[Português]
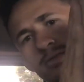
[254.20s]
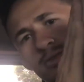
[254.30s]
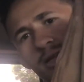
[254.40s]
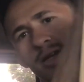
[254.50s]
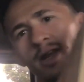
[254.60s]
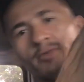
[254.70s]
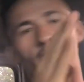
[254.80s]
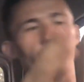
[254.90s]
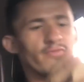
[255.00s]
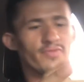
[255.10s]
O canal
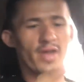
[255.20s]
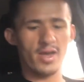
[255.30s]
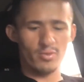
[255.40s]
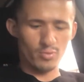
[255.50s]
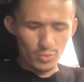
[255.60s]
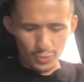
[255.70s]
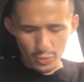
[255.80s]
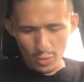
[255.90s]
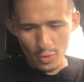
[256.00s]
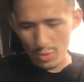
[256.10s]
tá, tá indo com
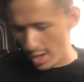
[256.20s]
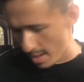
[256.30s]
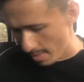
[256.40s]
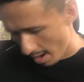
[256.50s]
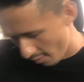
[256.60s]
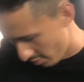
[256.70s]
tudo, o canal.